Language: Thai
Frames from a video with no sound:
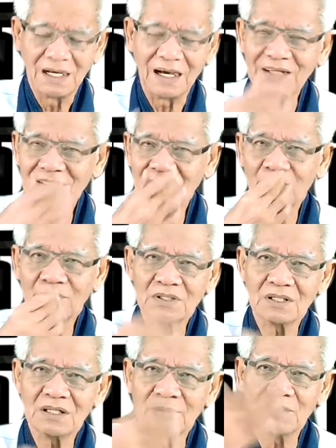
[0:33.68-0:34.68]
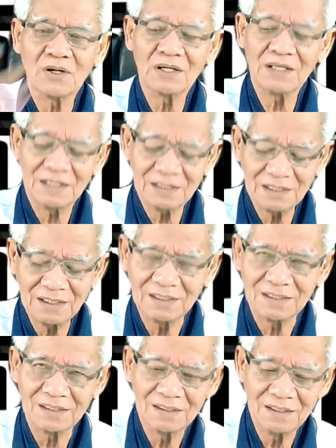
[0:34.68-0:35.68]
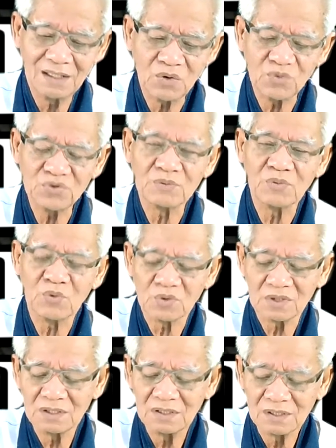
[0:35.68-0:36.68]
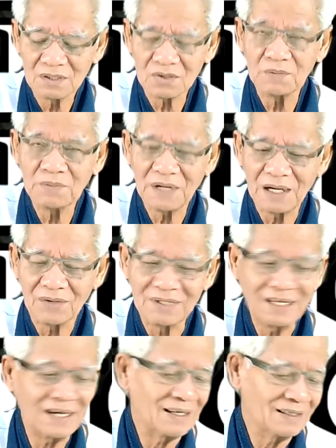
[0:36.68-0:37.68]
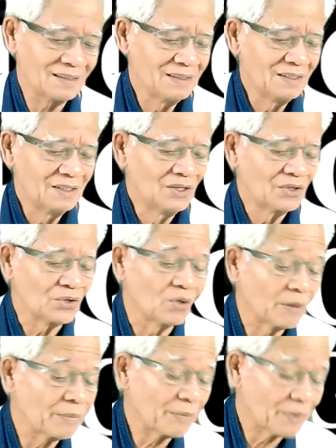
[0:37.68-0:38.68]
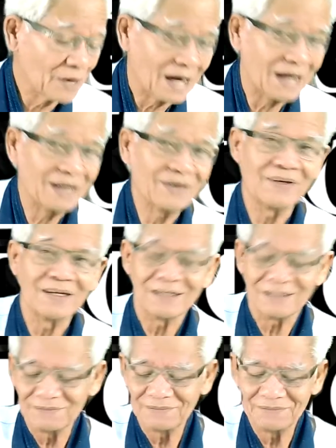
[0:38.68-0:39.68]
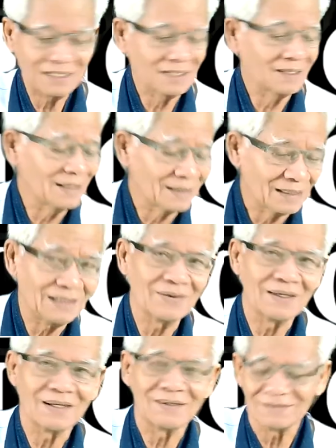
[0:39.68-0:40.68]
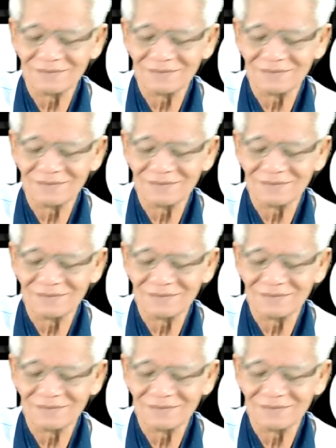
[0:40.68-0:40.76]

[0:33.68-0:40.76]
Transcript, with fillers: หายใจออกมันก็จะเริ่มร้อนนะฮะ ที่ที่รูจมูกร้อนเผาเนี่ยฮะโทรไม่เป๊บเดียวหายด้วยนะครับ ไม่เกินนาทีด้วย